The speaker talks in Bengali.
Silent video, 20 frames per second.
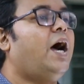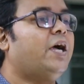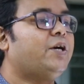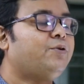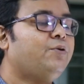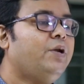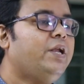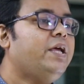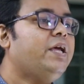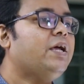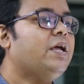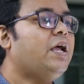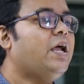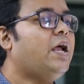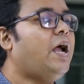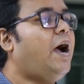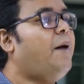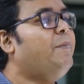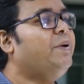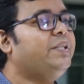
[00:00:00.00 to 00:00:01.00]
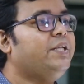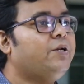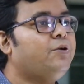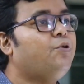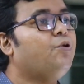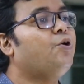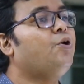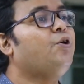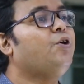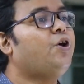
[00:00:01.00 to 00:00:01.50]
আসলে আমাদের
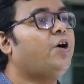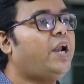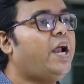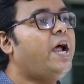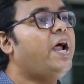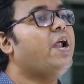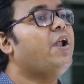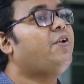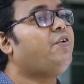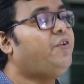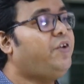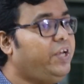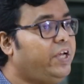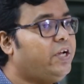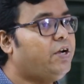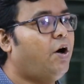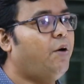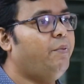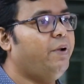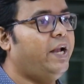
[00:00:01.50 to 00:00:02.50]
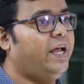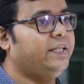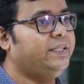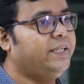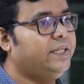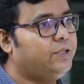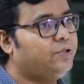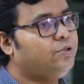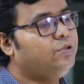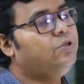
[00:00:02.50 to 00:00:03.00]
গ্রহণ করা ঠিক হবে না
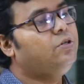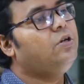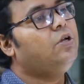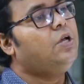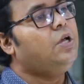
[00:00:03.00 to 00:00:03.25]
যেহেতু